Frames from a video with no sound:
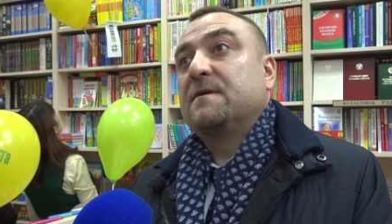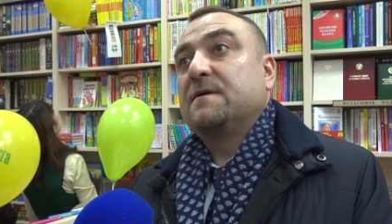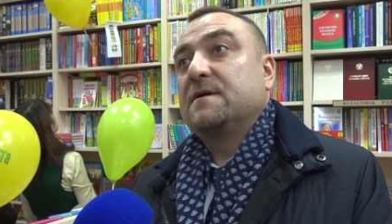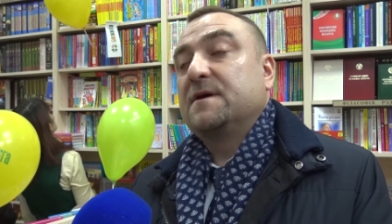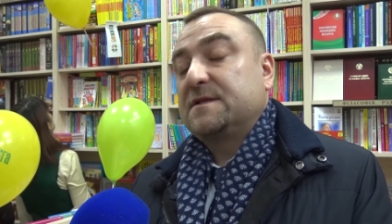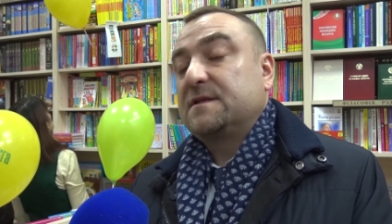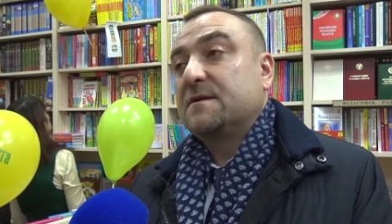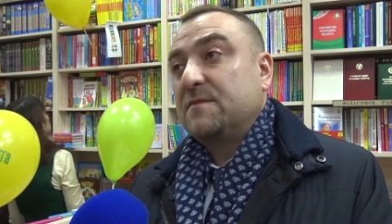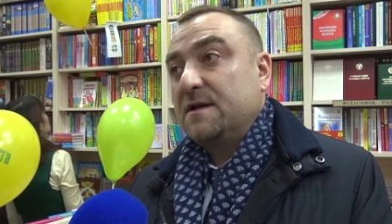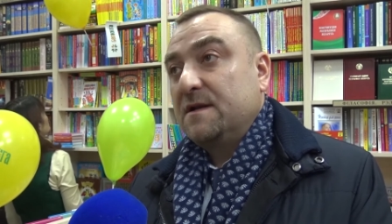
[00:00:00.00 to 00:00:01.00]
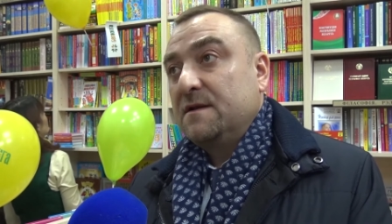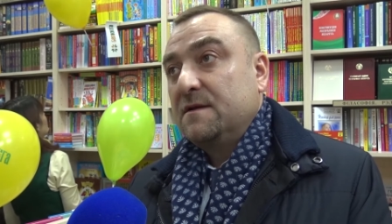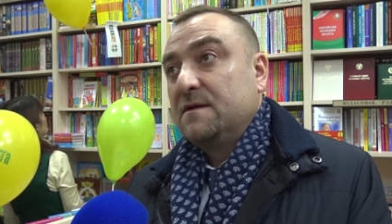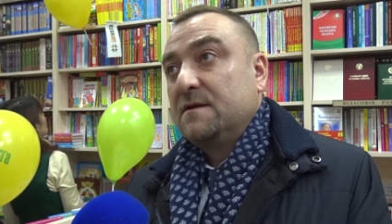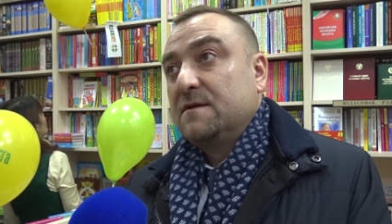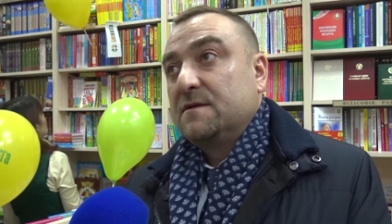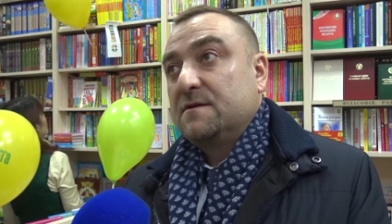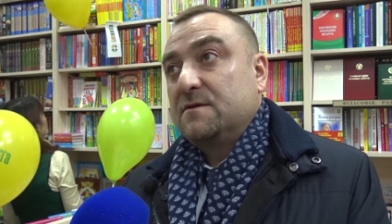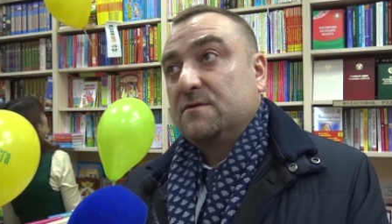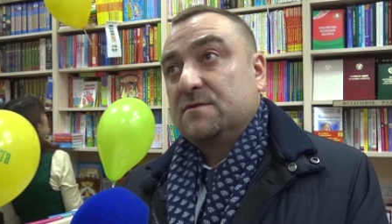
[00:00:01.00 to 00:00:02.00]
А, это нормально.
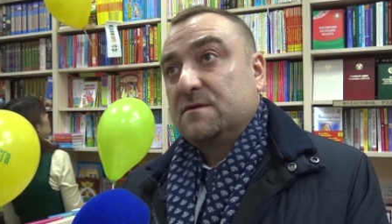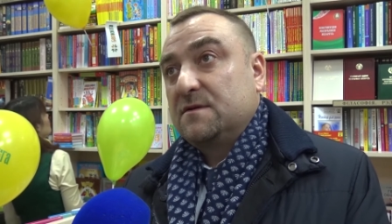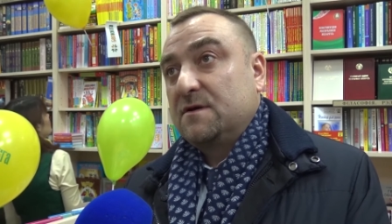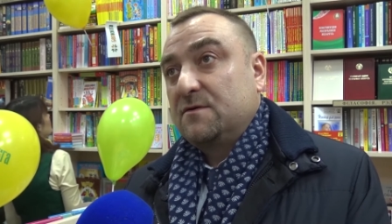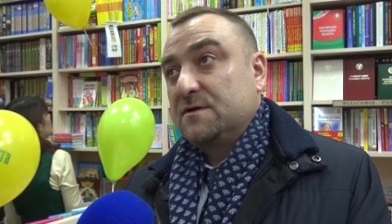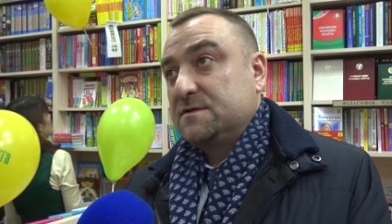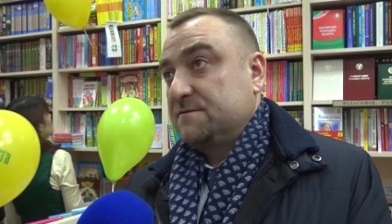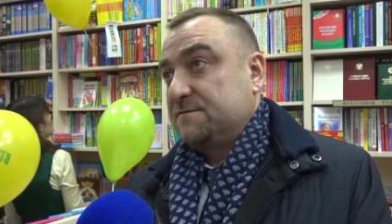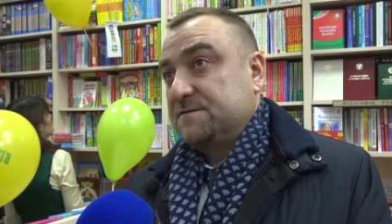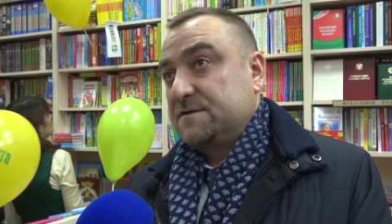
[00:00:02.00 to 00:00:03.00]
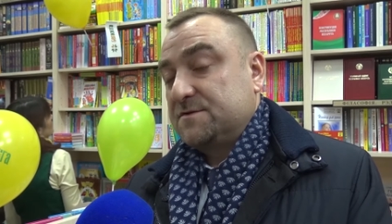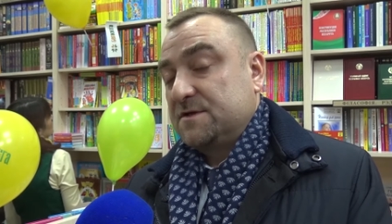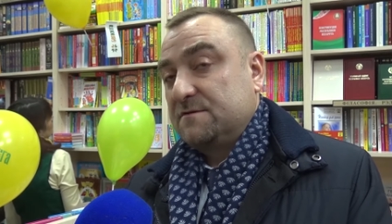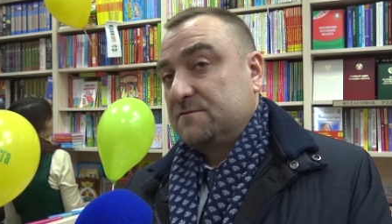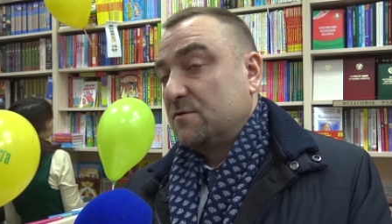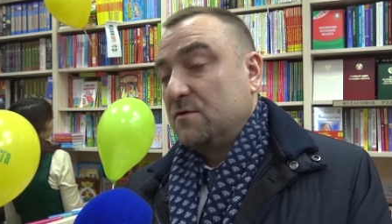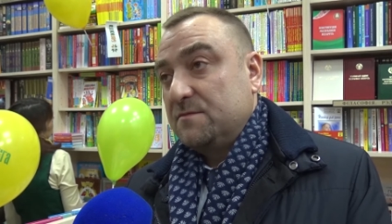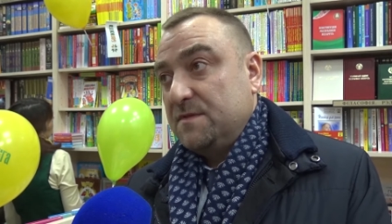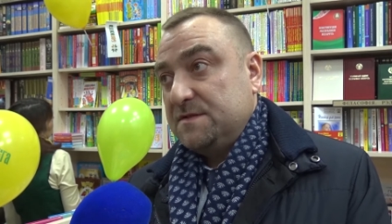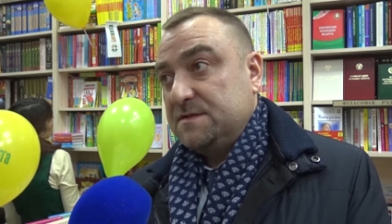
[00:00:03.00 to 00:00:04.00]
Он находится в, совершенно в
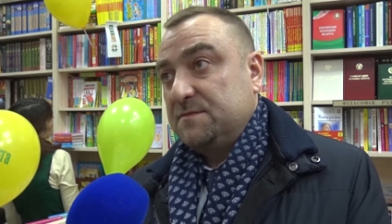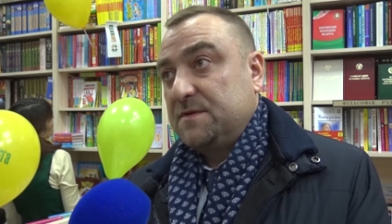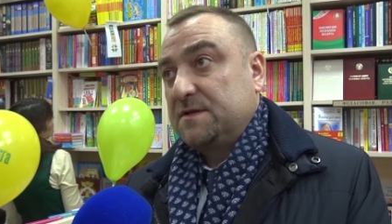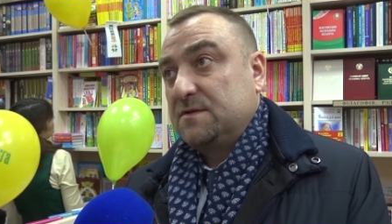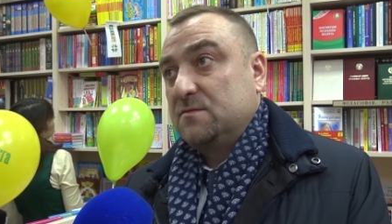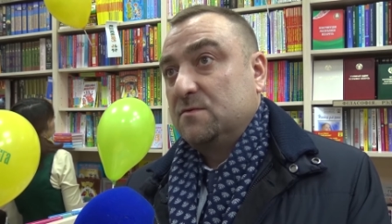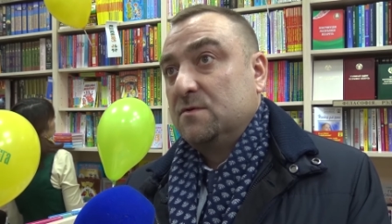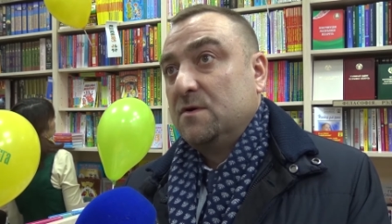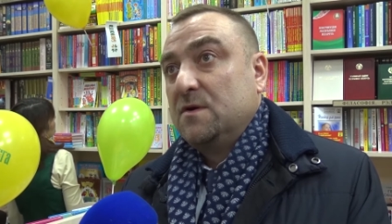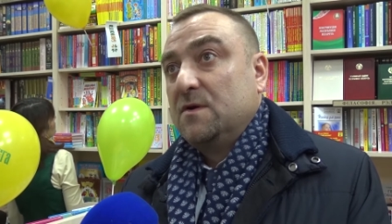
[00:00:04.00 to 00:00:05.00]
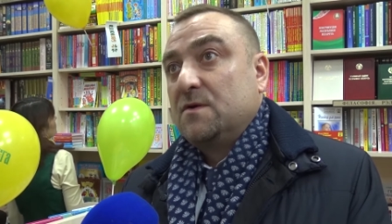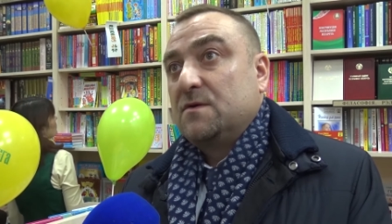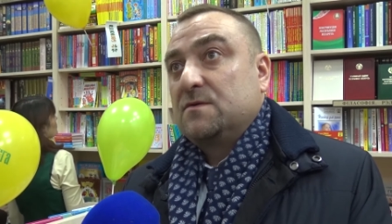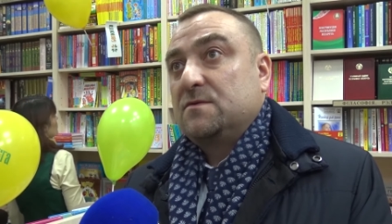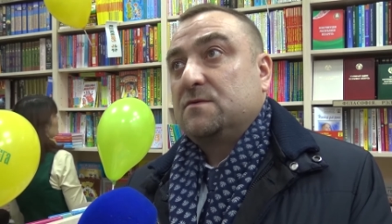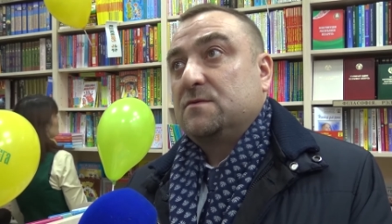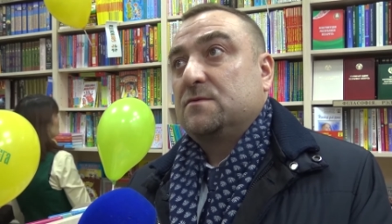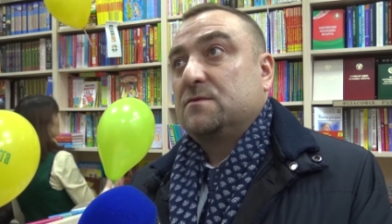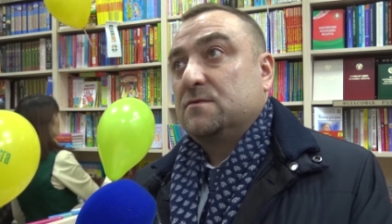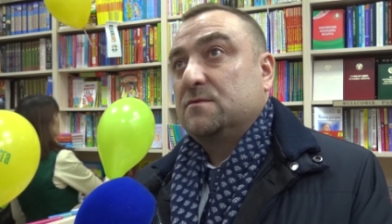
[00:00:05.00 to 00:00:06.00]
другом месте, поэтому,
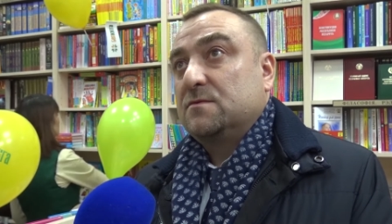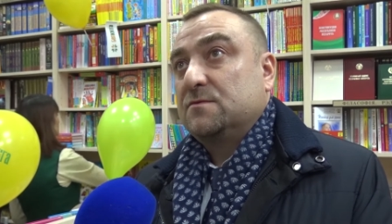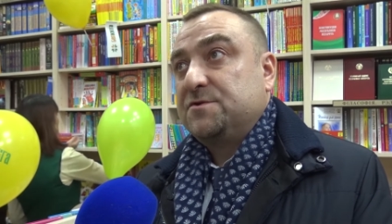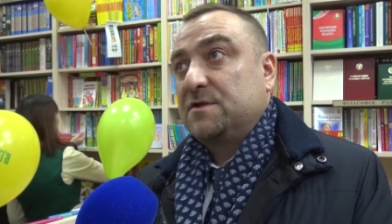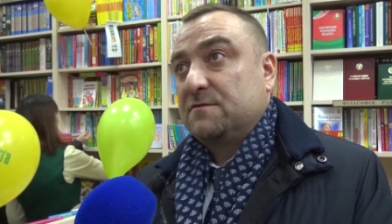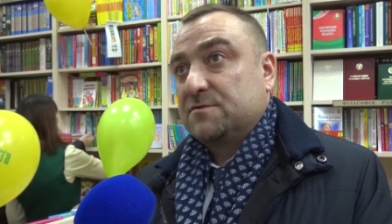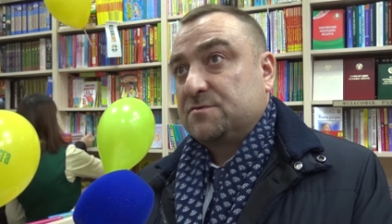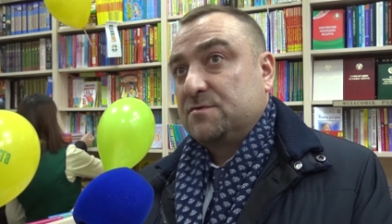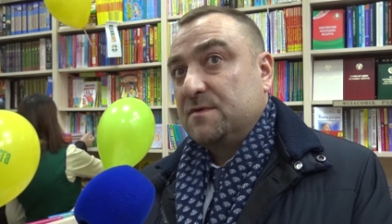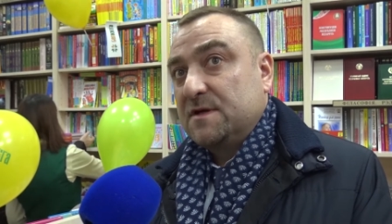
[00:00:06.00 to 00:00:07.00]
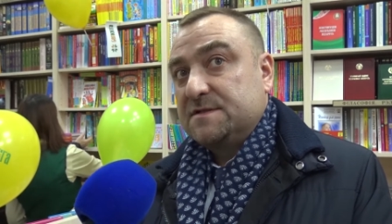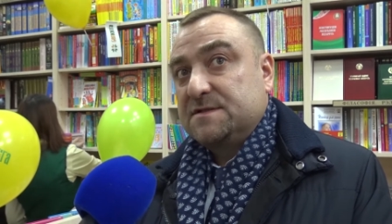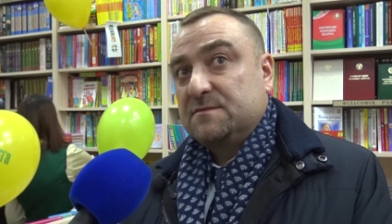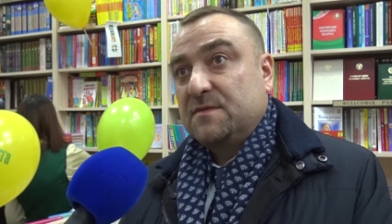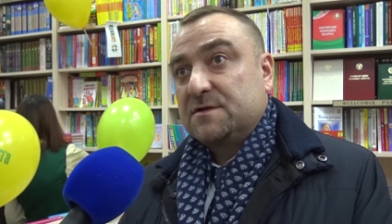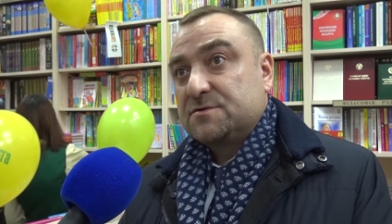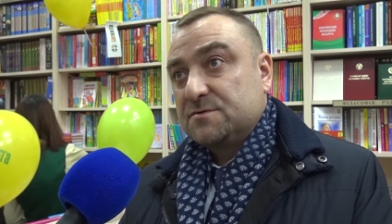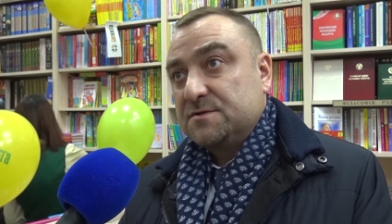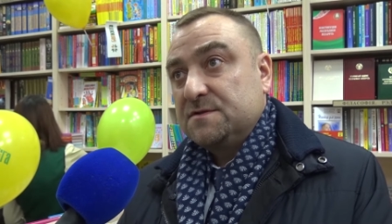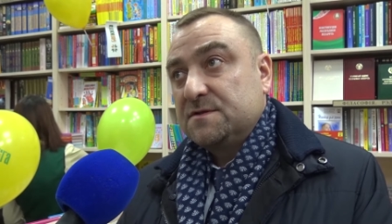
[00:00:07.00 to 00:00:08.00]
учитывая, что магазин
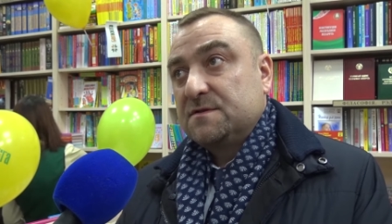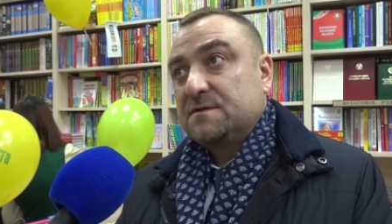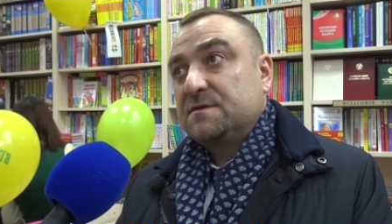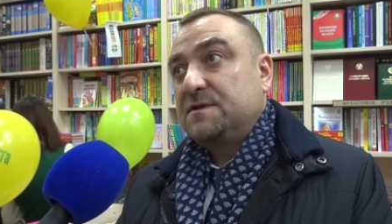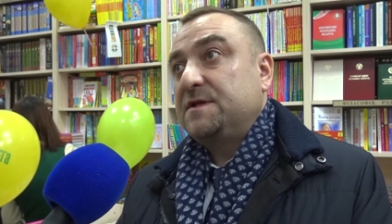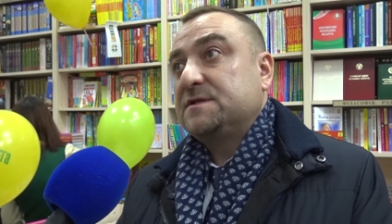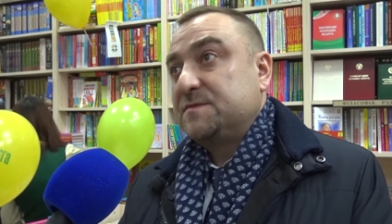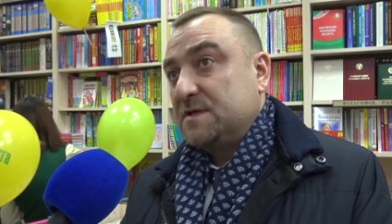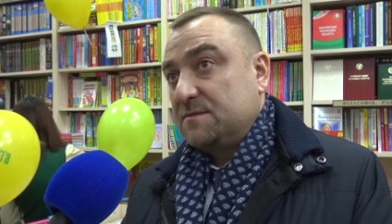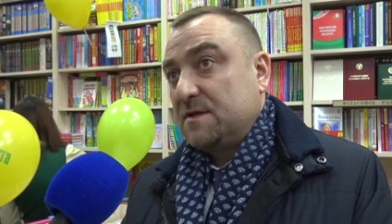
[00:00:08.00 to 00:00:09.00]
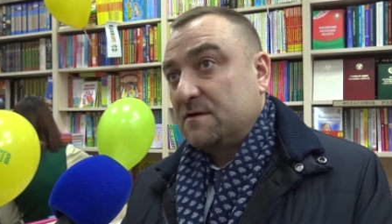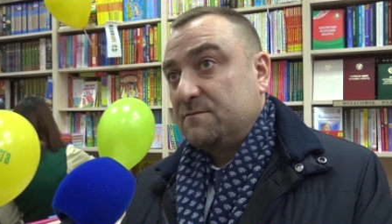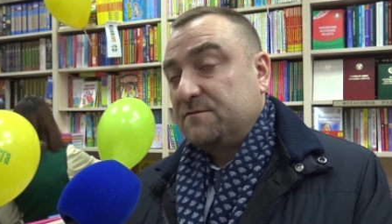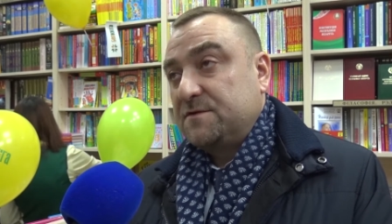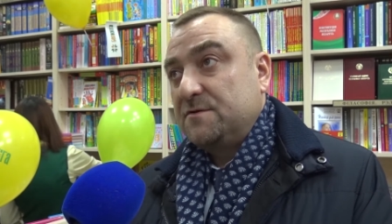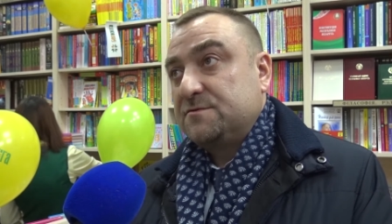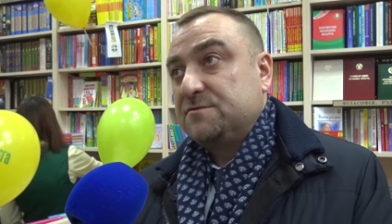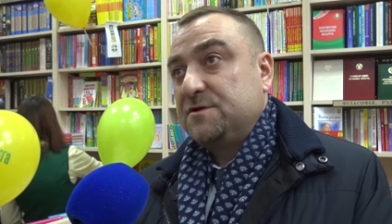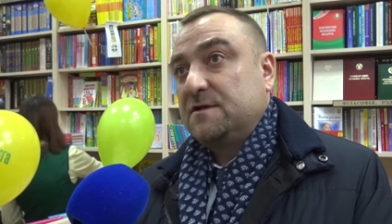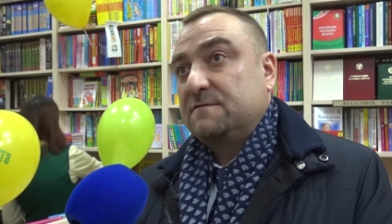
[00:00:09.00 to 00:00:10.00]
большой, 350 метров, повторюсь,
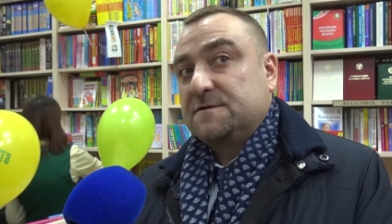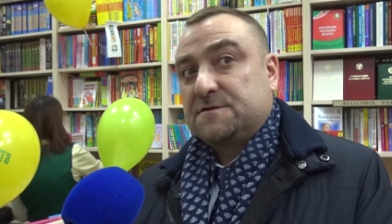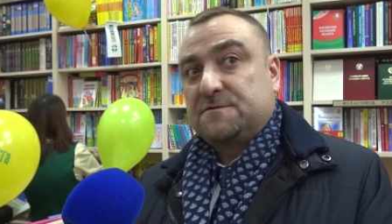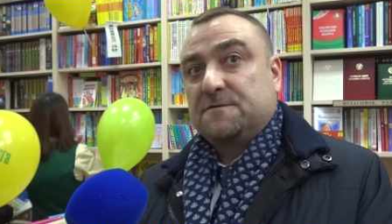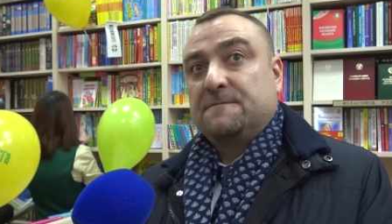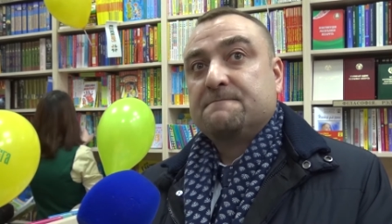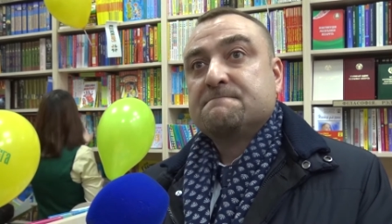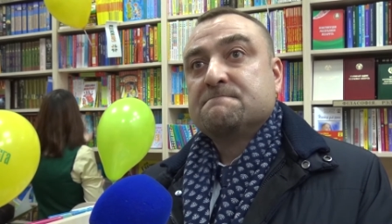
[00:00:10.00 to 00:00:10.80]
учитывая, что